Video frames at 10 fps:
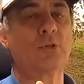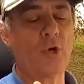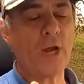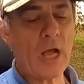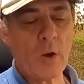
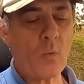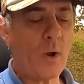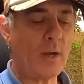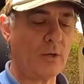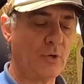con
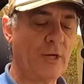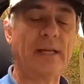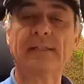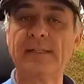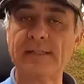agua, con
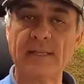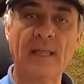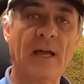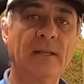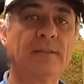
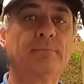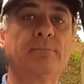electricidad,